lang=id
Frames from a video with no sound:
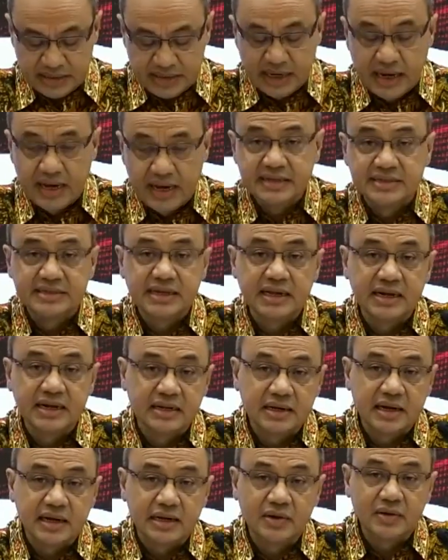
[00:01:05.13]
tengah
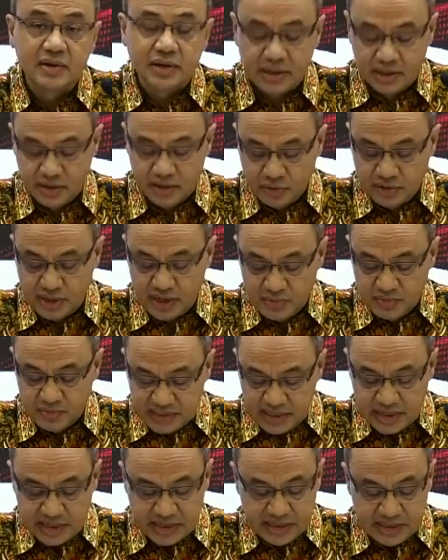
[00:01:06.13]
dijalankan oleh kedutaan
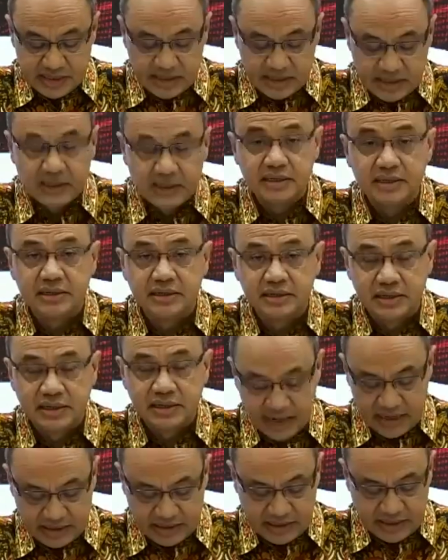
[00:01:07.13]
besar kita di
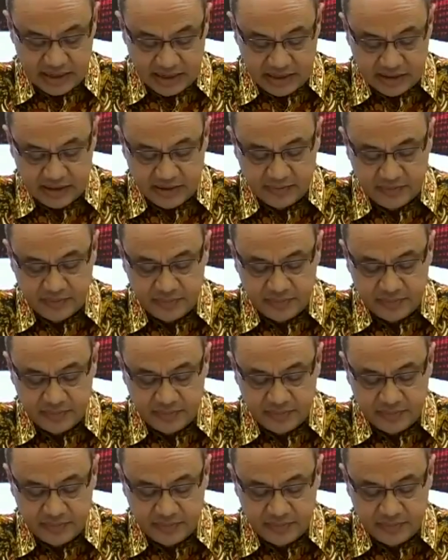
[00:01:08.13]
negara terkait.